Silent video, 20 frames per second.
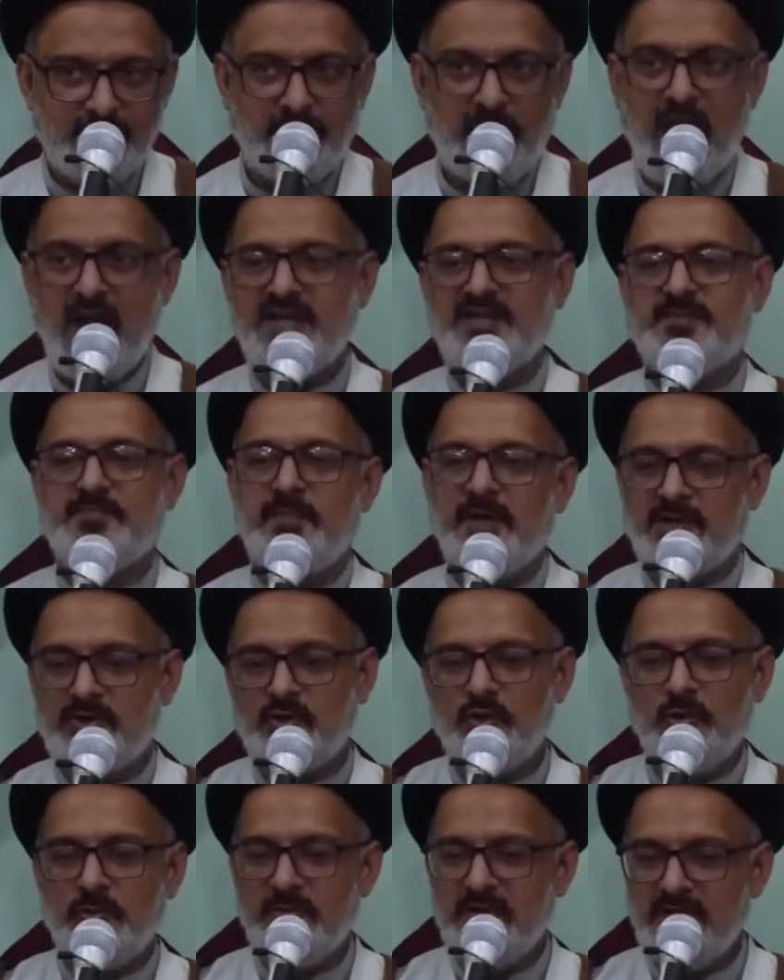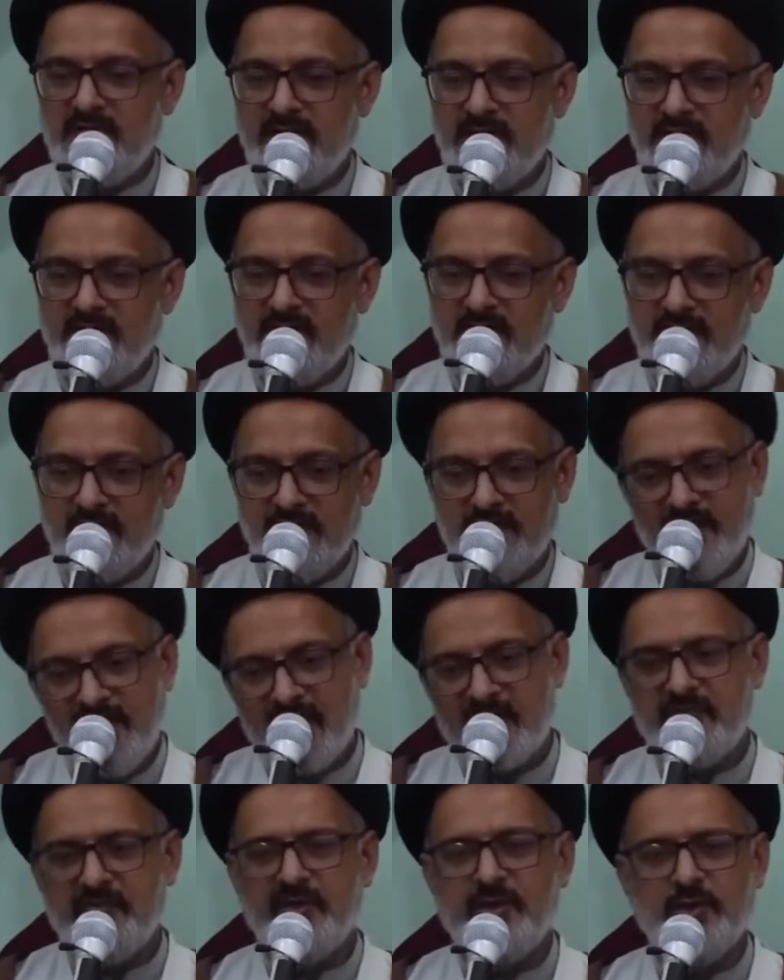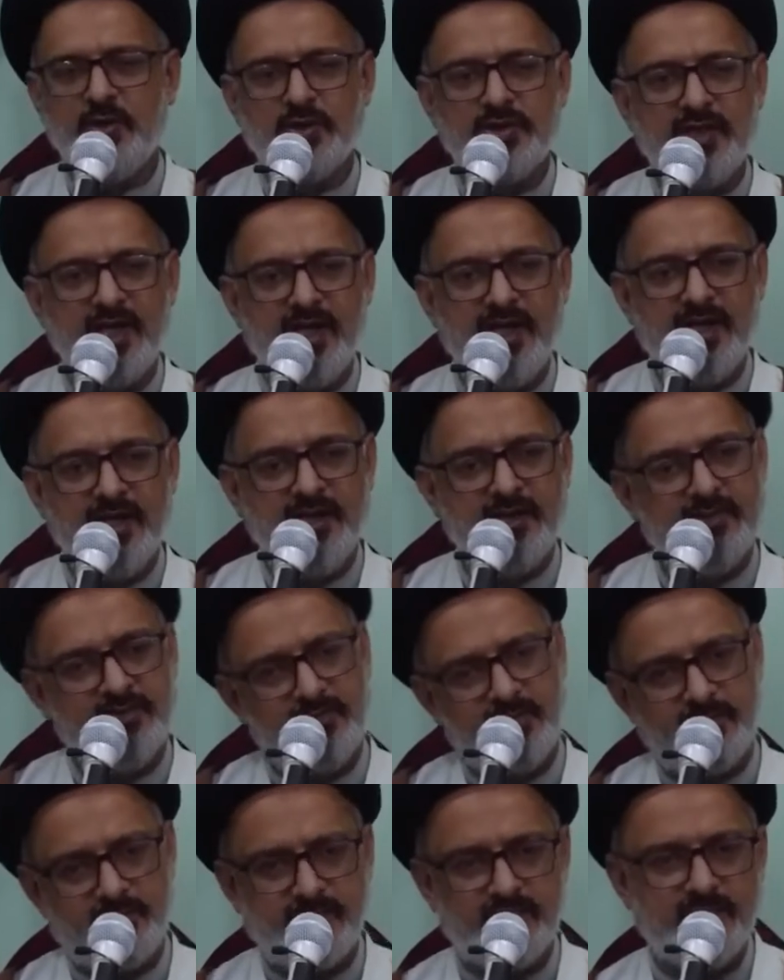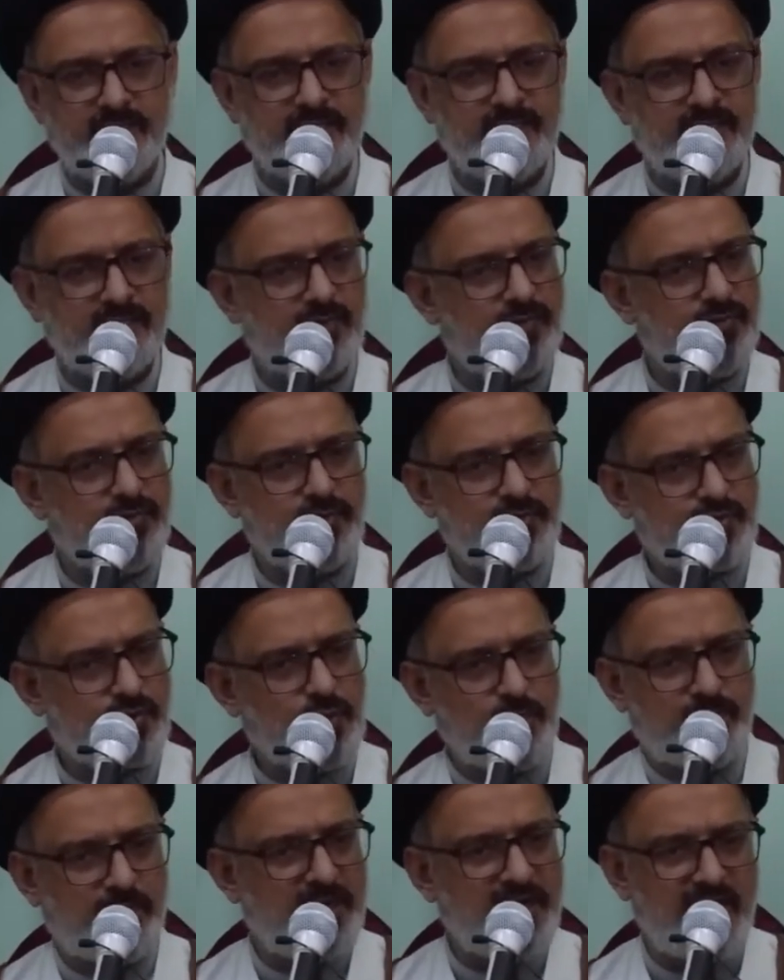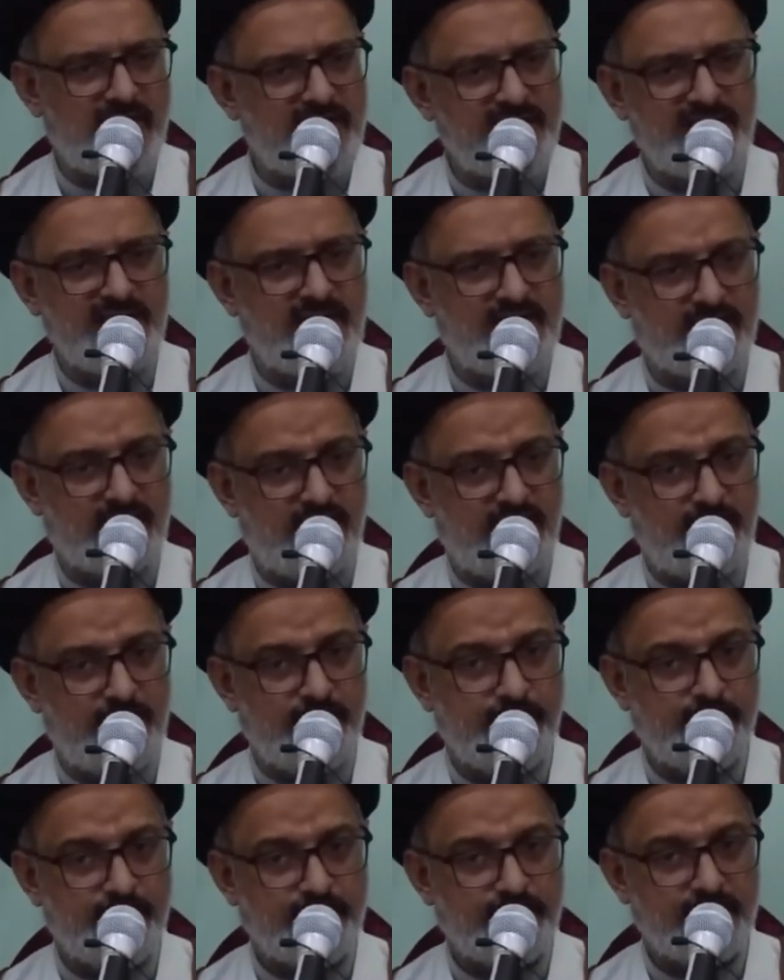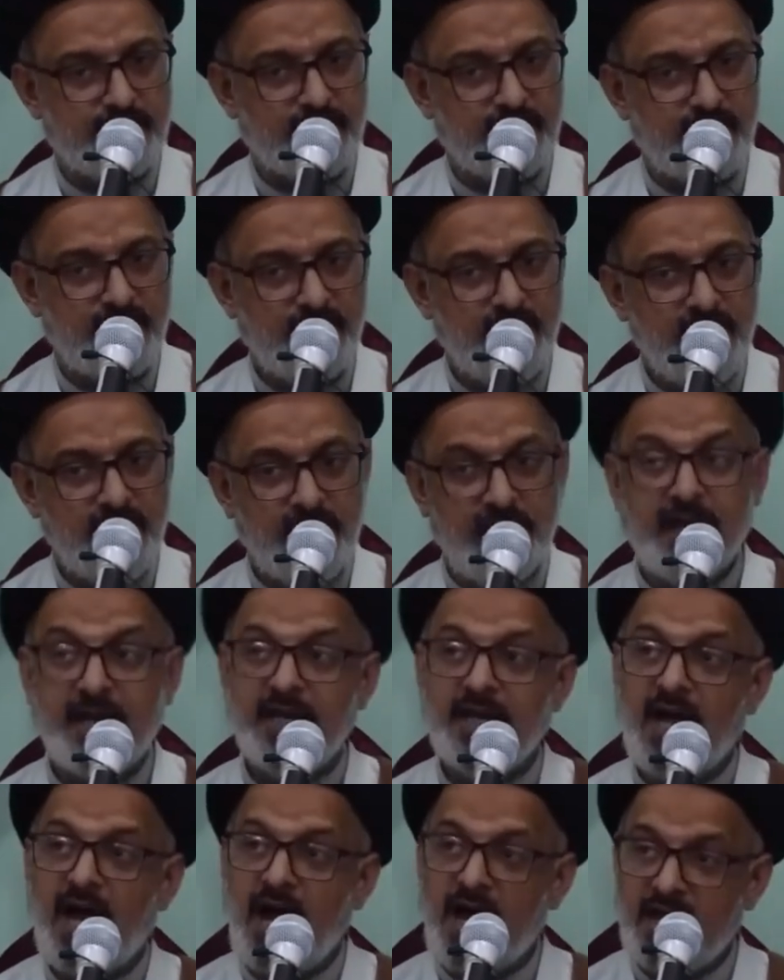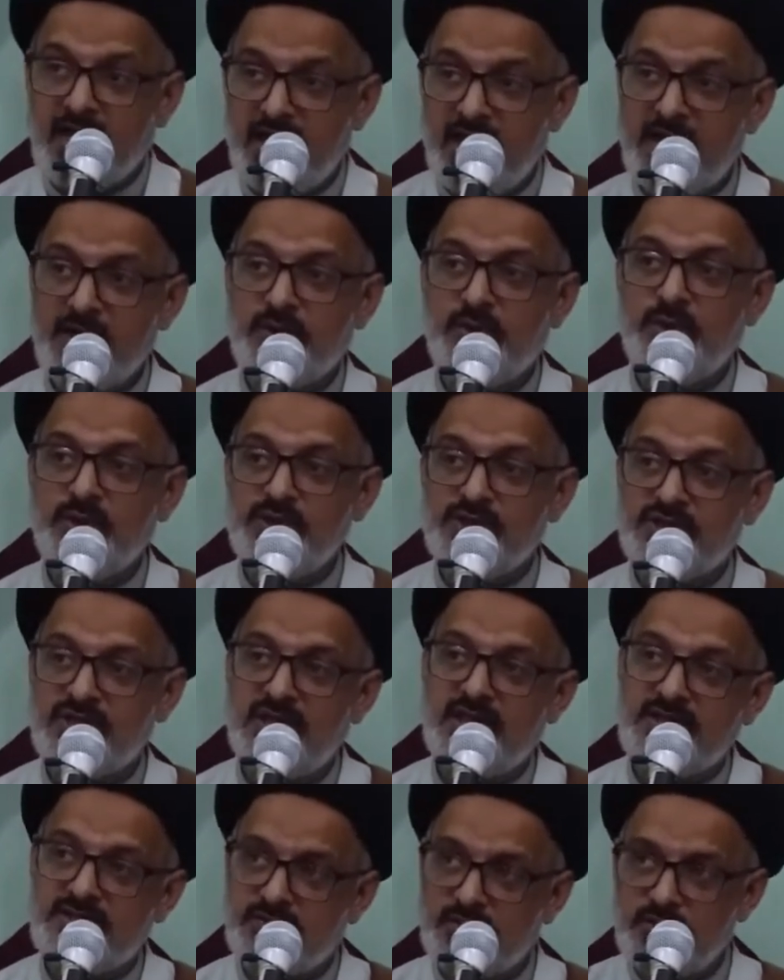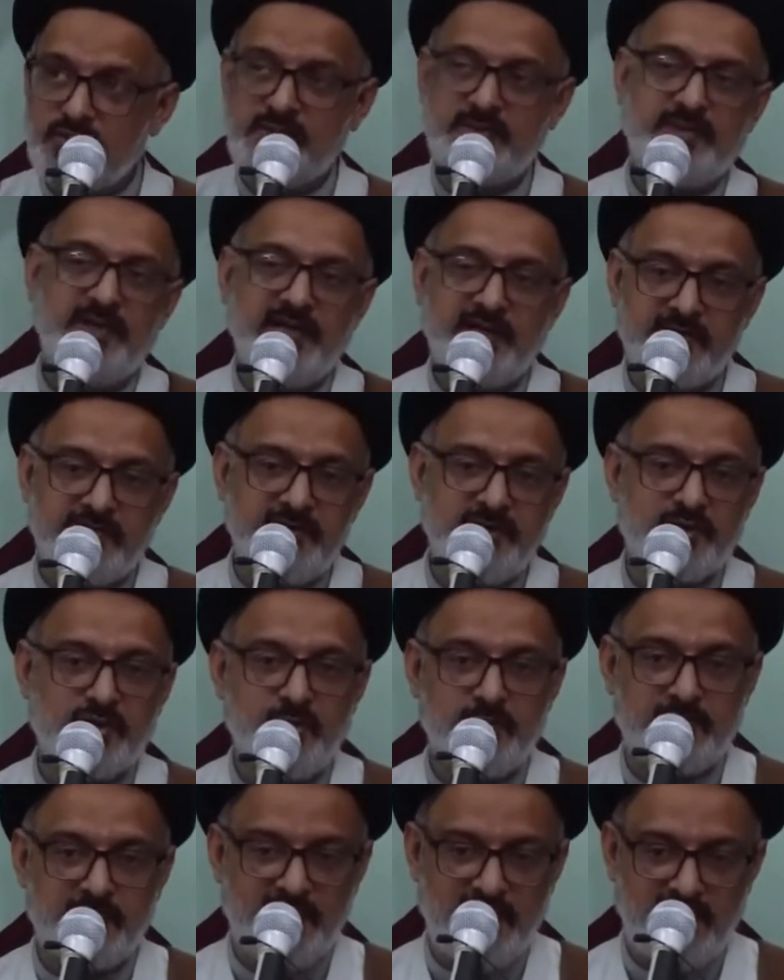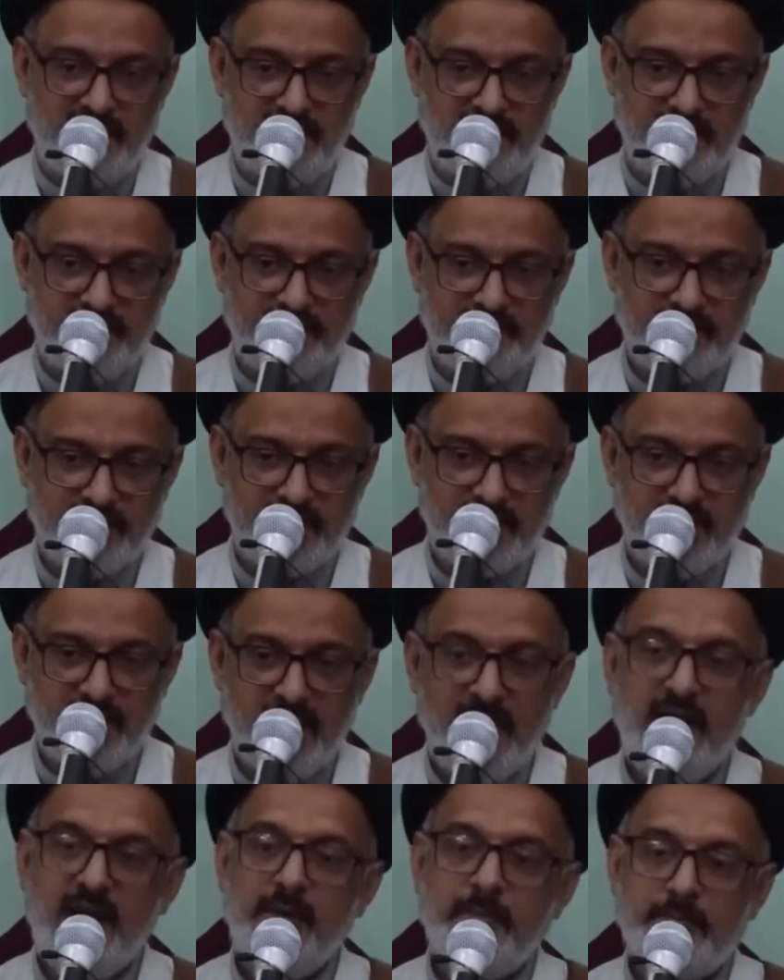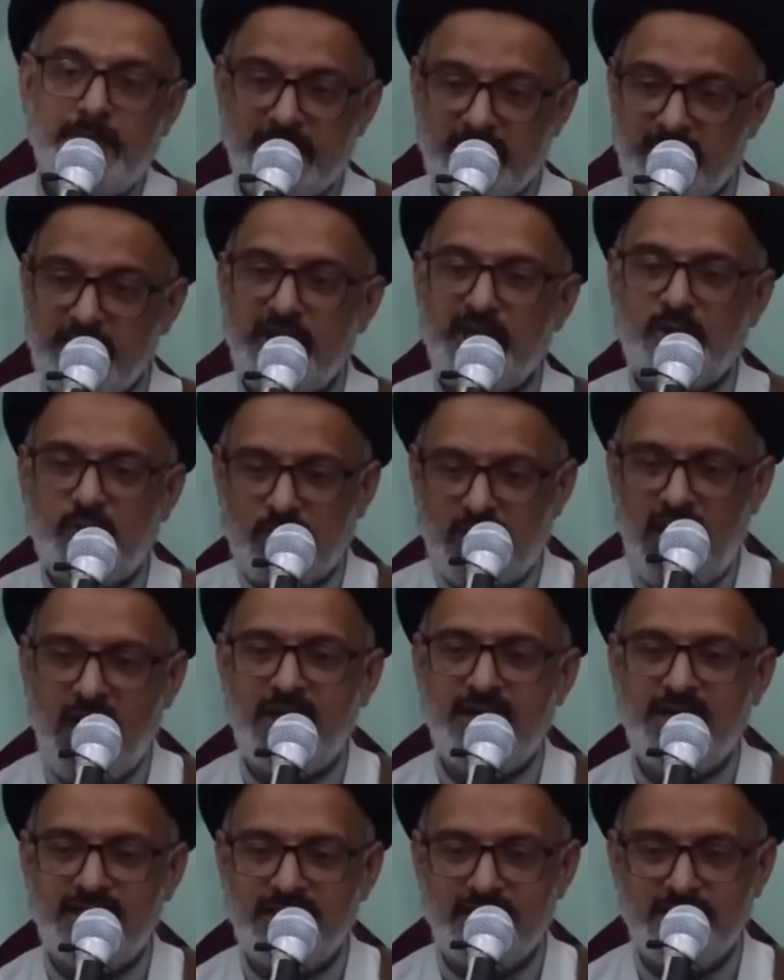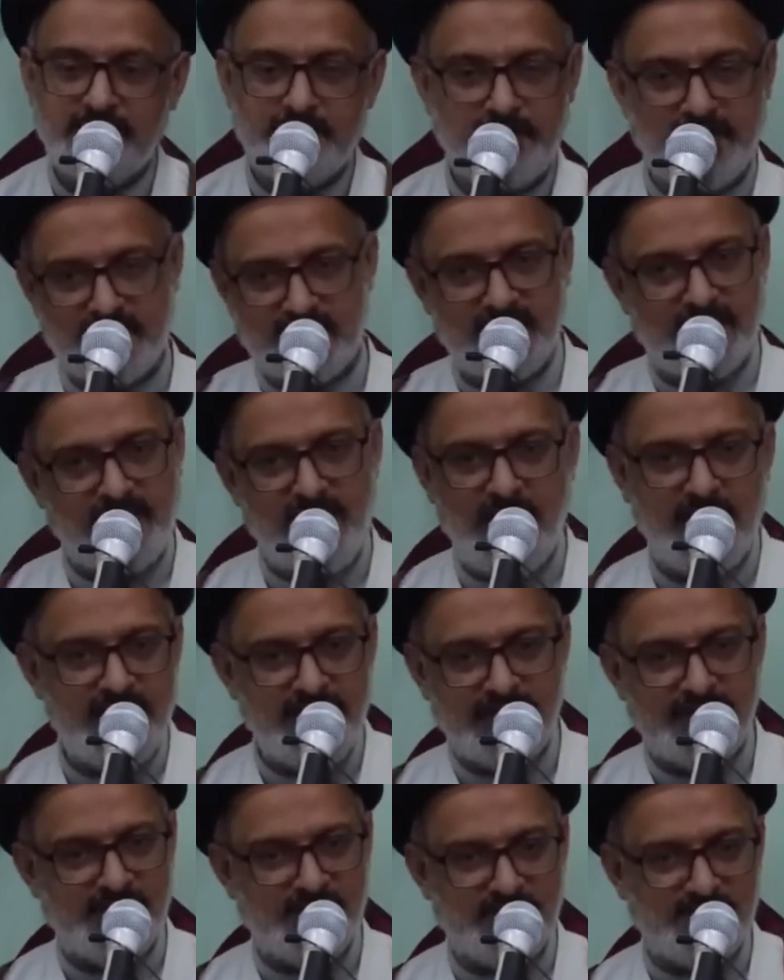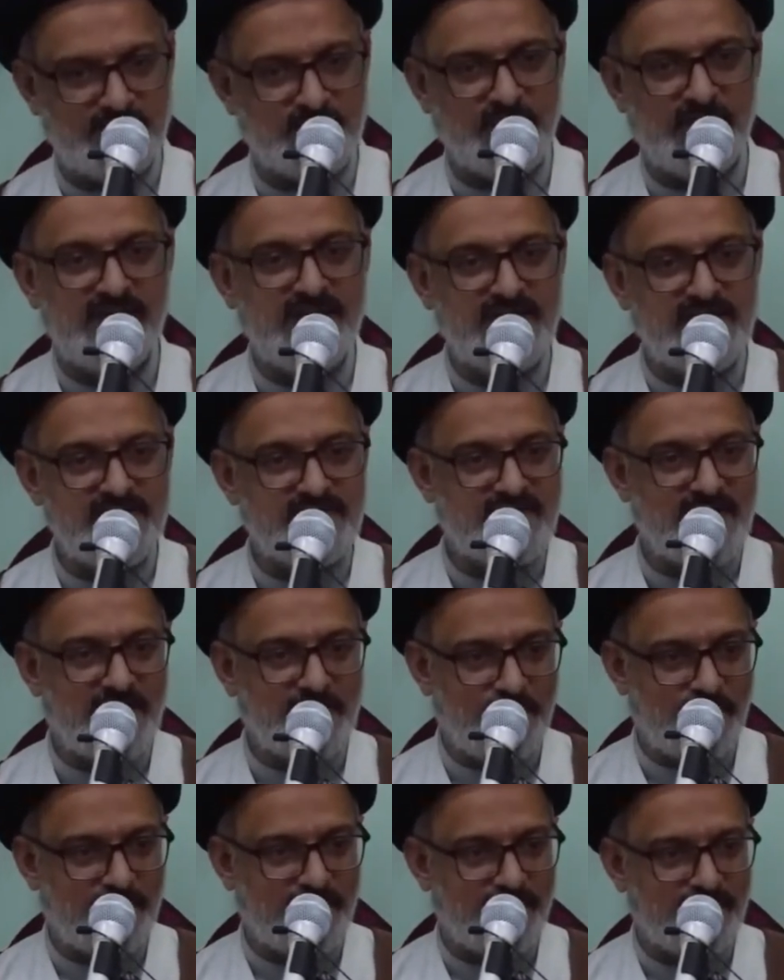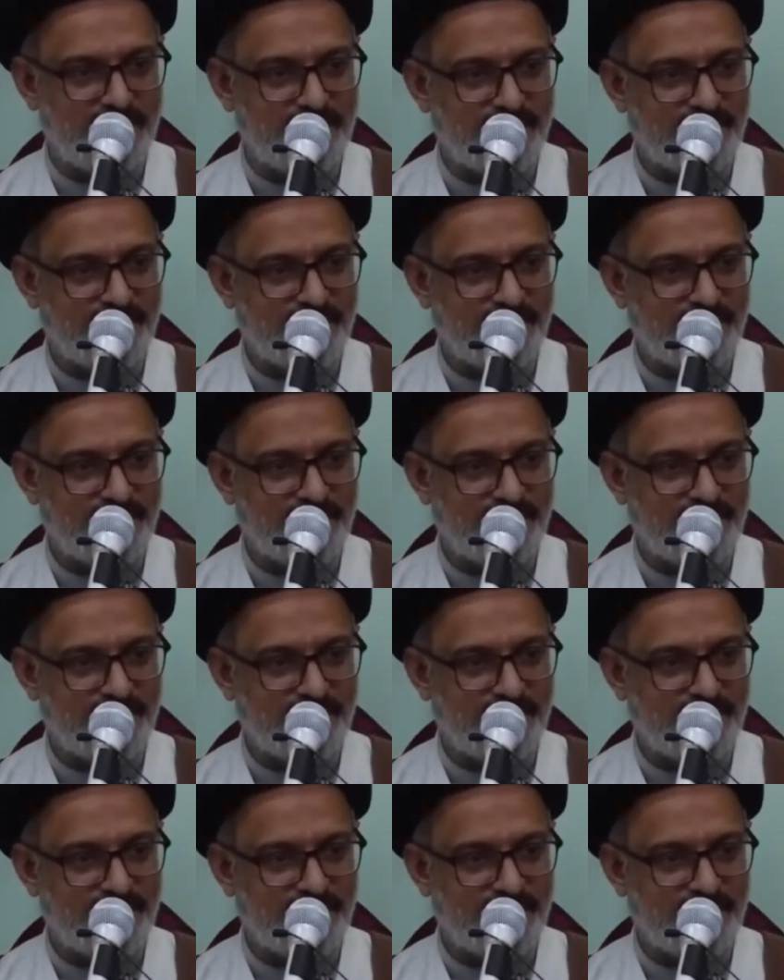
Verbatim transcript: बास पत्तों में लिक्विड होता है उसको पिया नहीं जाता लेकिन अगर कोई शख्स उस लिक्विड को पी ले पत्ते को खा ले पत्ता खाने की चीज़ तो नहीं है इंसानों के